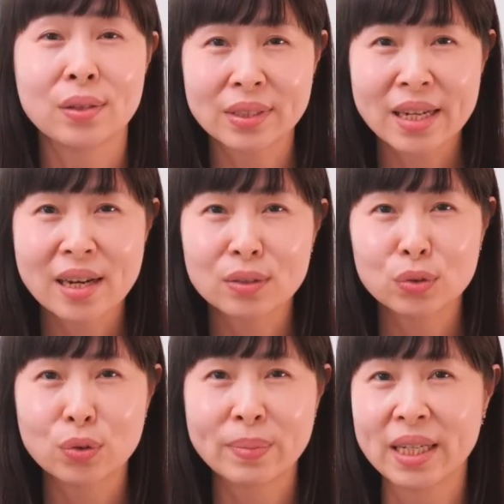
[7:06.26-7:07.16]
都在告
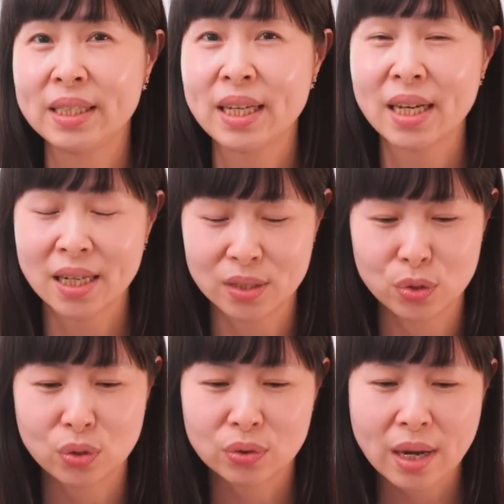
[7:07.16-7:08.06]
诉我们一件
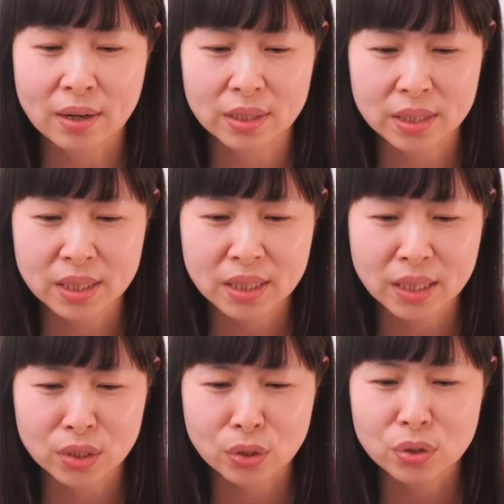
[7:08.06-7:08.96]
很重要的事
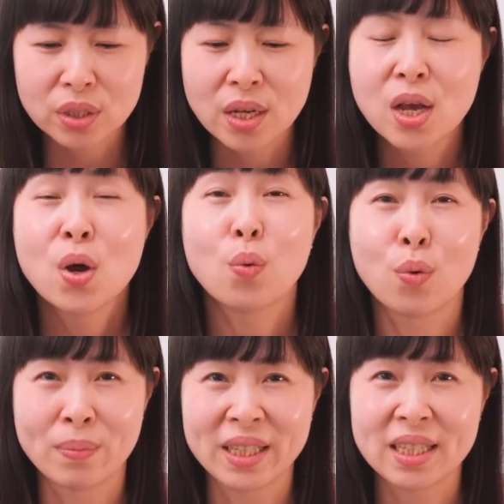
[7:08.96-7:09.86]
情，就是
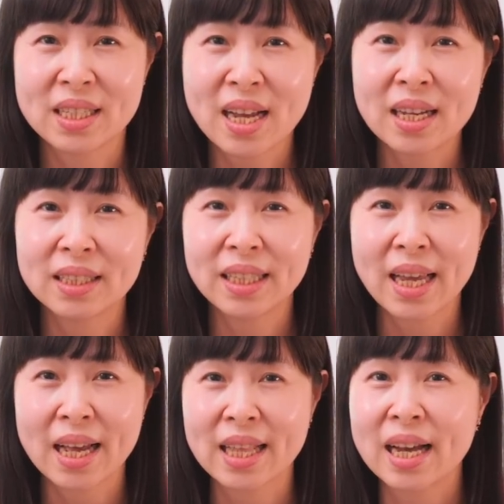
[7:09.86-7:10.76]
我们的上
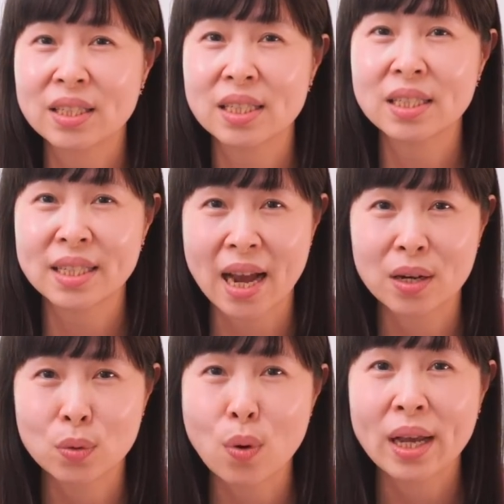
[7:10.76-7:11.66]
帝啊，他是掌
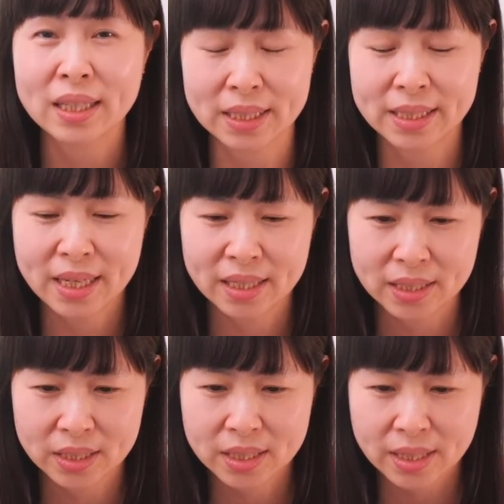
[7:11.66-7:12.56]
管一切
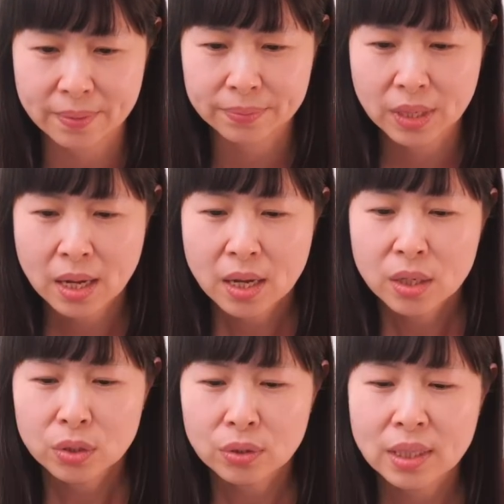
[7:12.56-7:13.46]
的神，
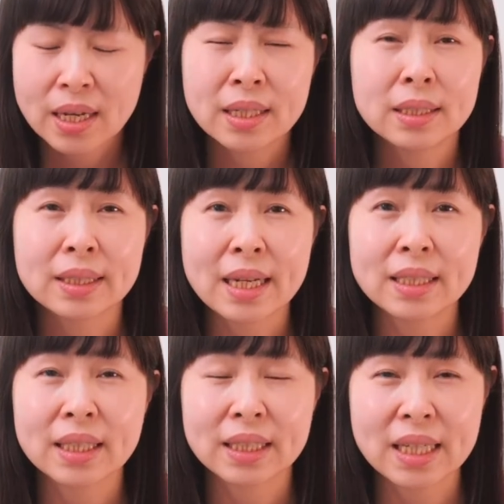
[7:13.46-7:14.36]
就连在
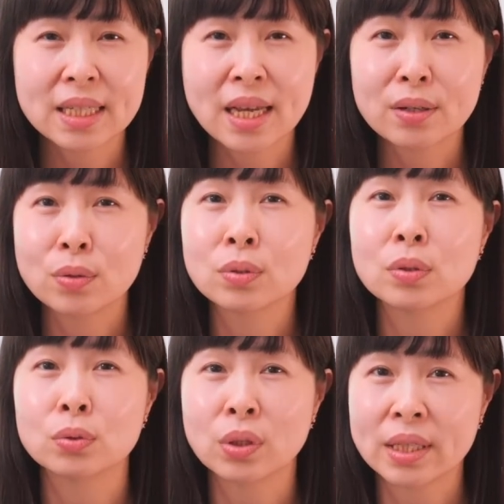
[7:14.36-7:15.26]
这个地上拥
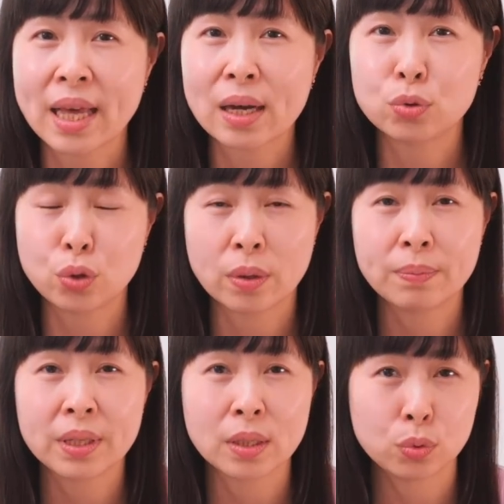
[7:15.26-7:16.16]
有最大权
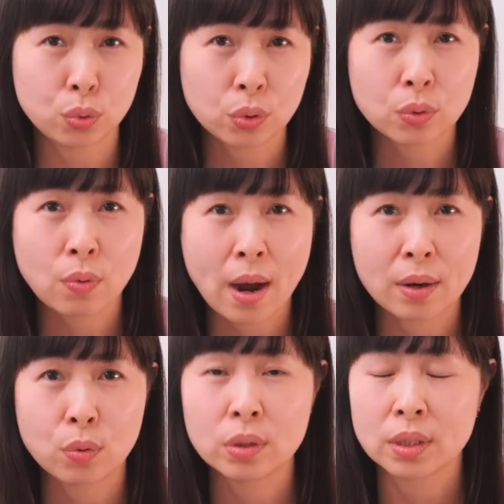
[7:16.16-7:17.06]
柄的君
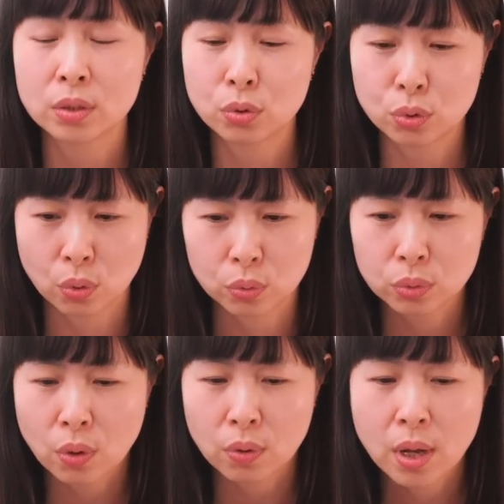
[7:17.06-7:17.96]
王或者是
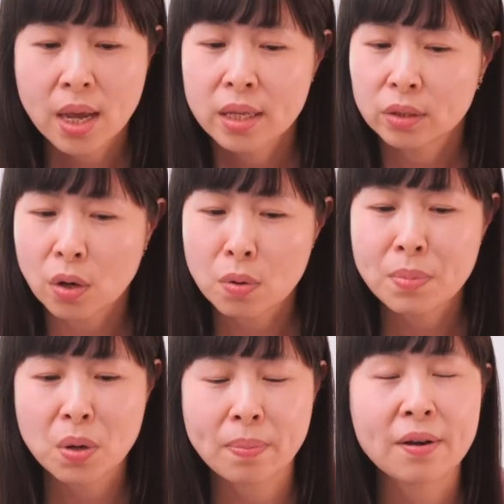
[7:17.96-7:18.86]
总统，都
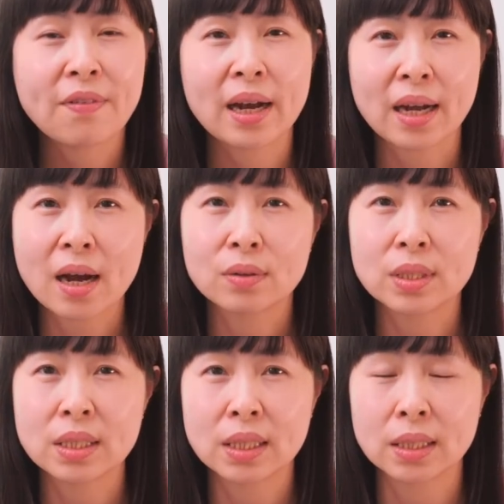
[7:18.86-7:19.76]
没有办法靠
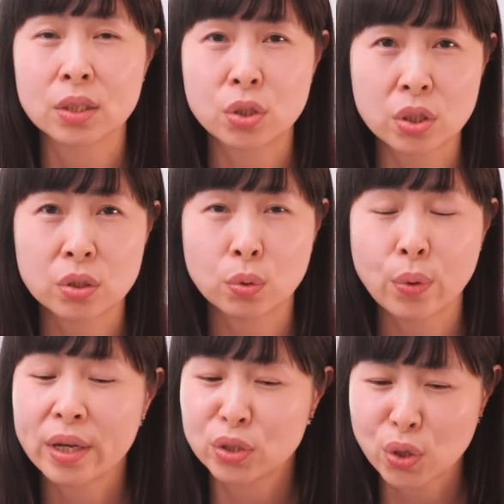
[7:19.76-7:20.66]
自己的智
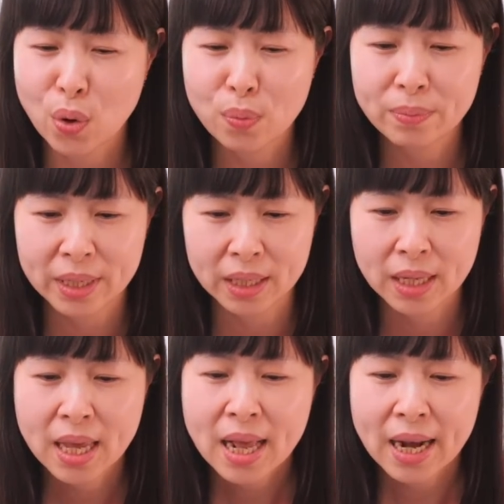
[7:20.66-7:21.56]
慧、聪明
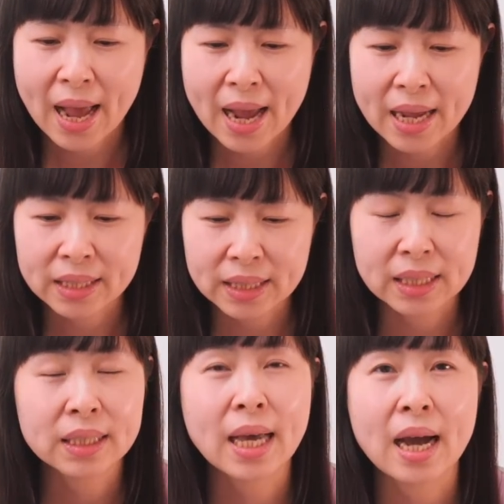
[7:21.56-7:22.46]
来
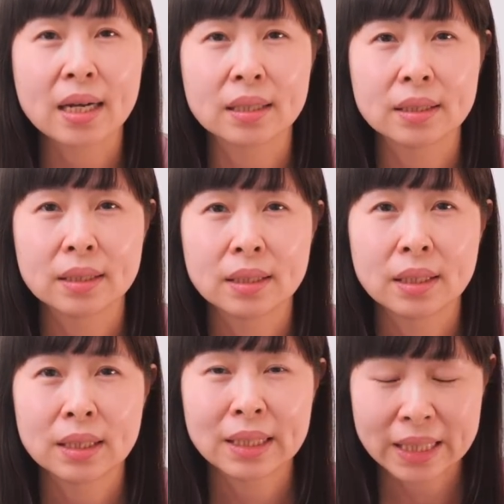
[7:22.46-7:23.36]
抵挡
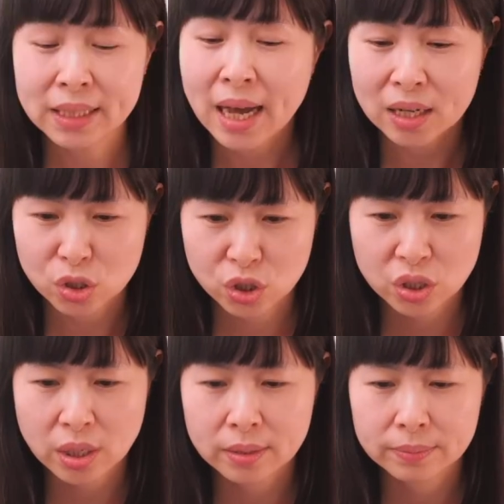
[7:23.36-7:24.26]
抵挡
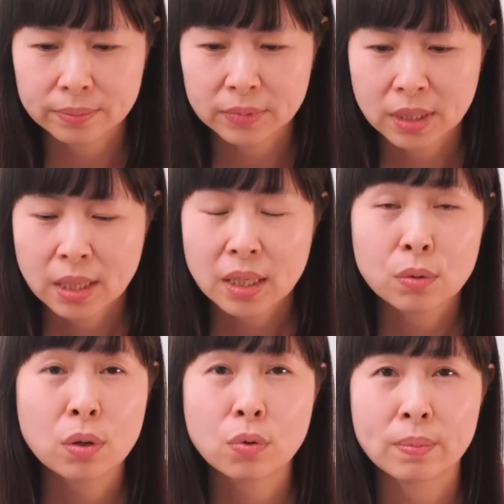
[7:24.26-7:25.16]
神，
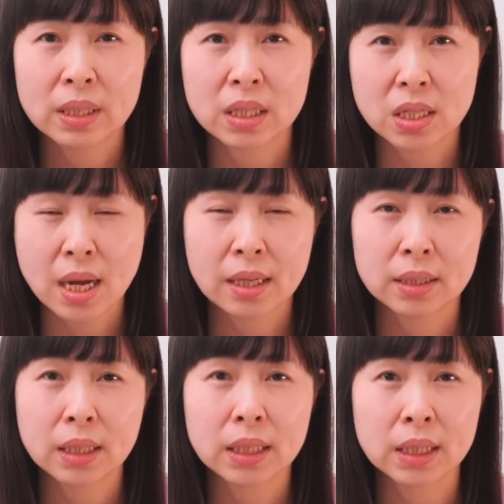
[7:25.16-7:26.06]
因为我们的
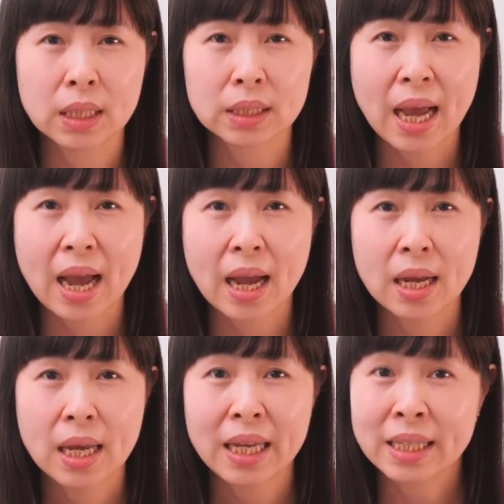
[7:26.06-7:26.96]
上帝呢，他
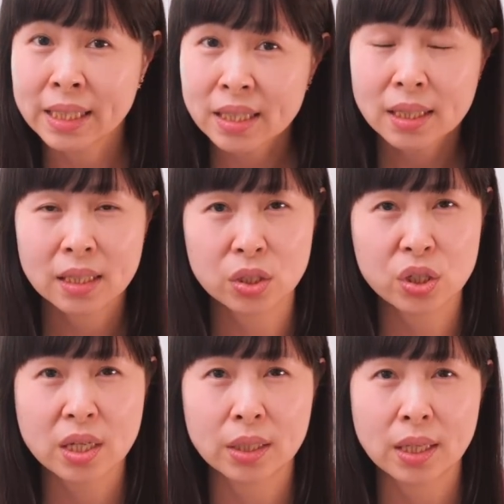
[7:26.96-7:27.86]
已经得
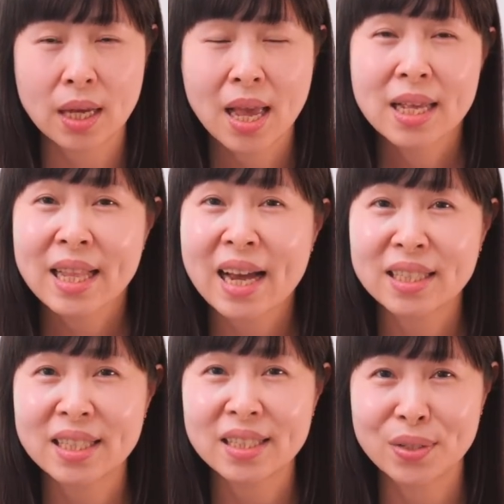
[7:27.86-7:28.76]
胜了，他
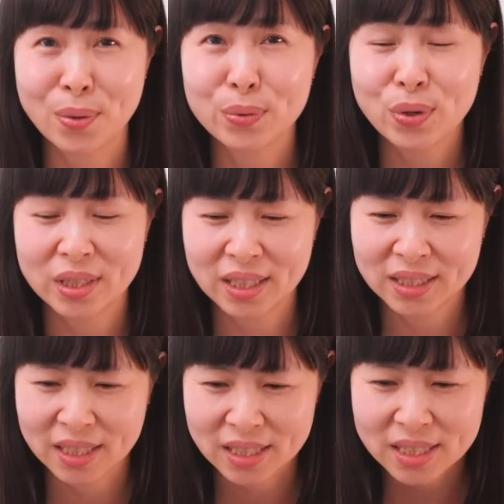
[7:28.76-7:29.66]
是永远的
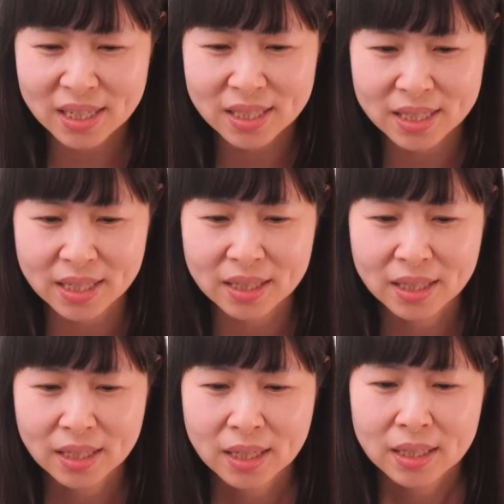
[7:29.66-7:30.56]
得胜者。
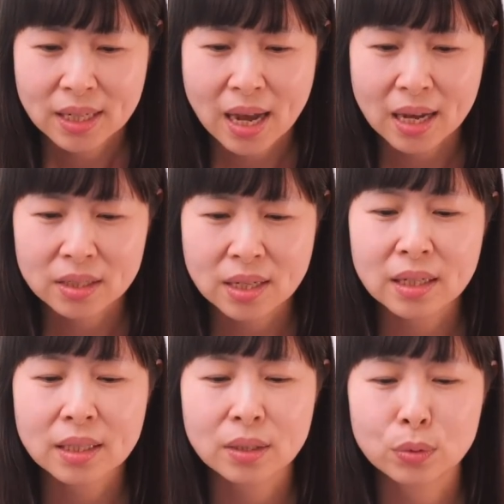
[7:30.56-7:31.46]
那
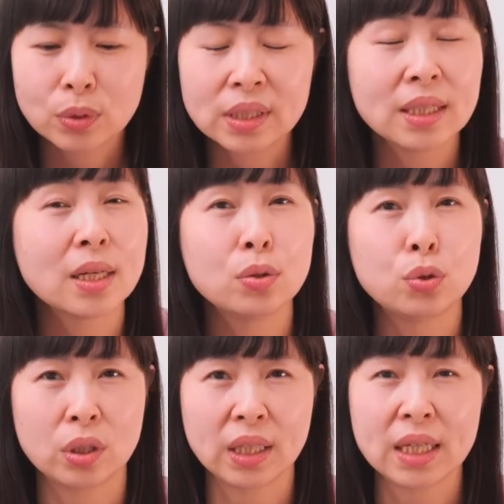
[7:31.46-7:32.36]
上帝如果今天
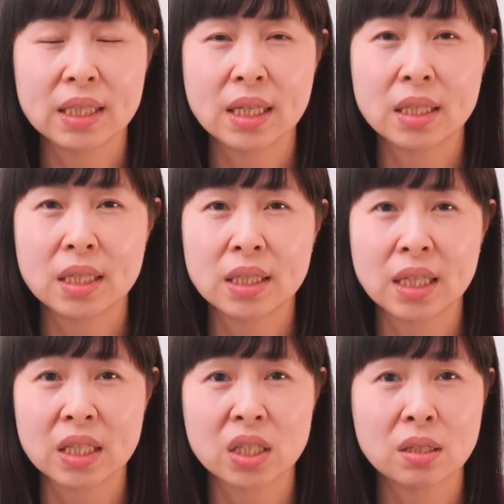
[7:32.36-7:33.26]
决定一件事
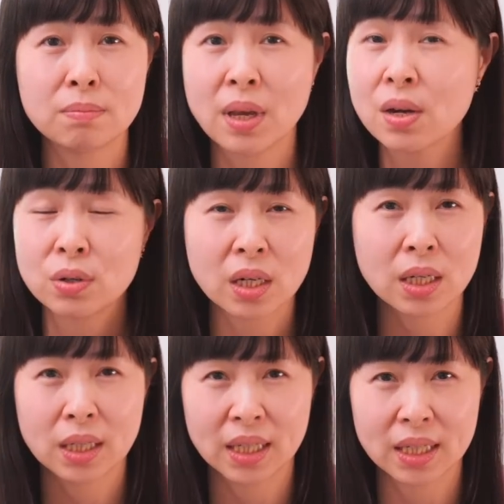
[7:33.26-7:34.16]
情，是没有
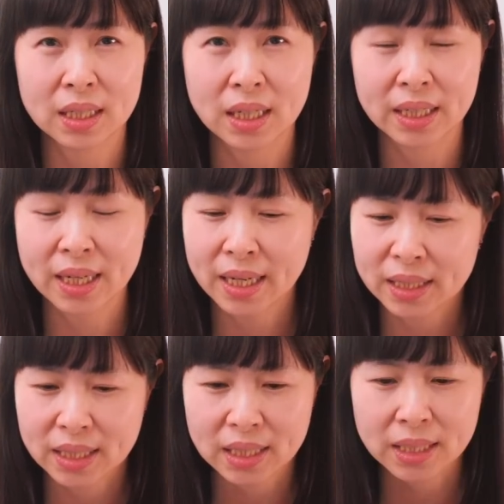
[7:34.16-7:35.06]
任何一个人可
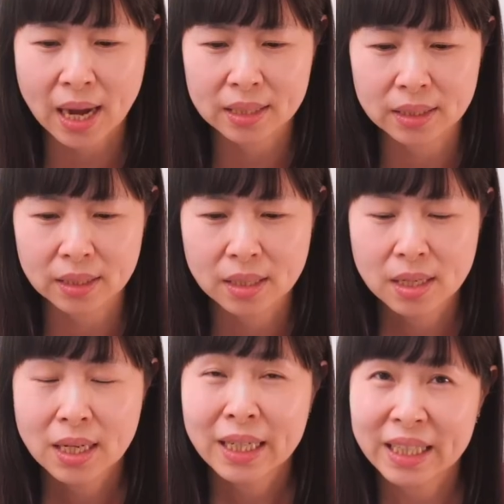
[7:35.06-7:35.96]
以抵挡的，
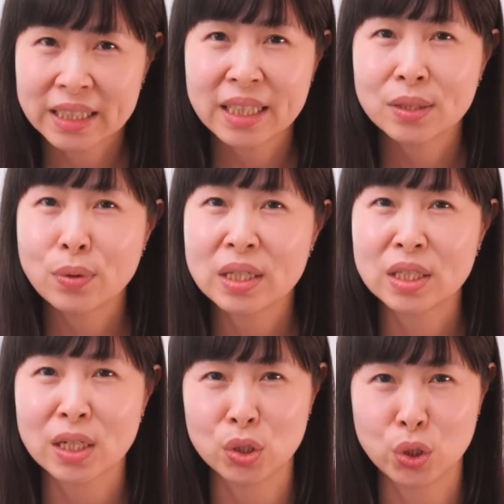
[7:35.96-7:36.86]
一定会
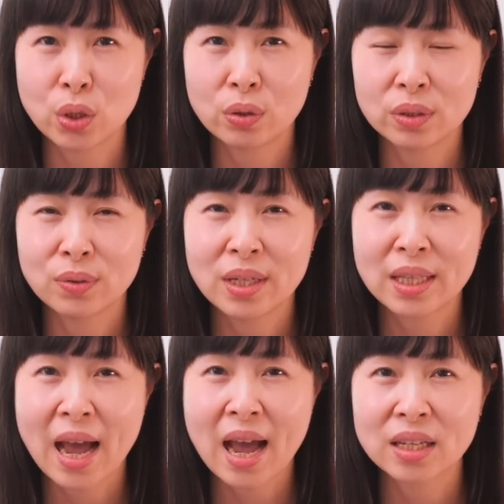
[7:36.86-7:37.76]
成就，因为
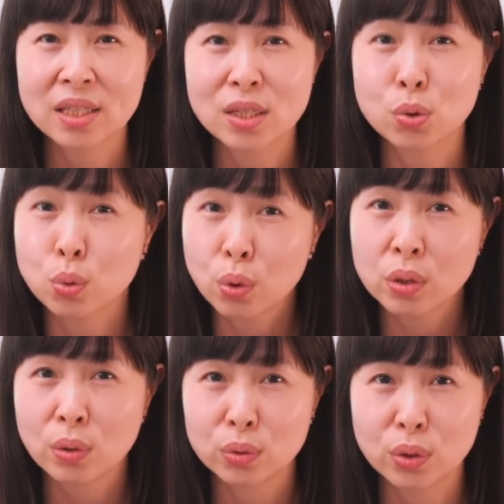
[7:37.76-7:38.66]
他是说
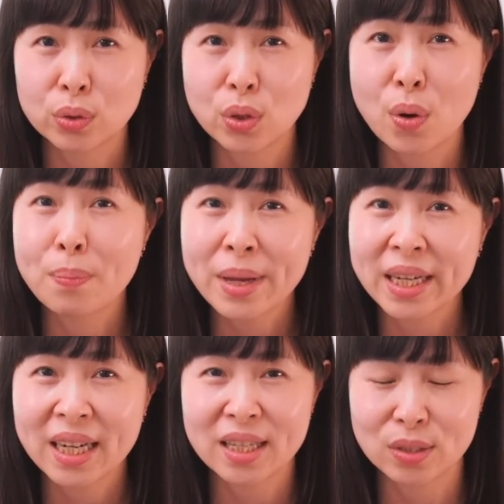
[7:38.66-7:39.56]
有就有，
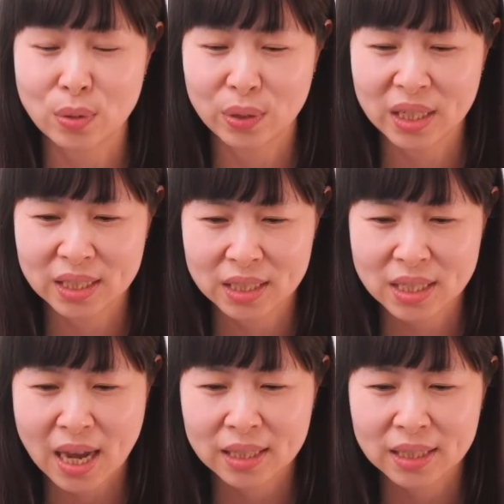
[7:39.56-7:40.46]
命立就立的
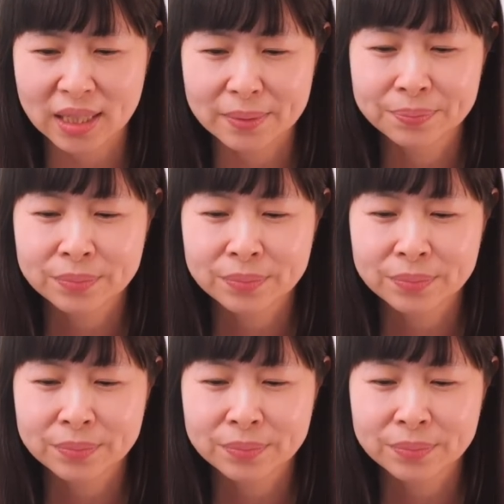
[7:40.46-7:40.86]
上帝。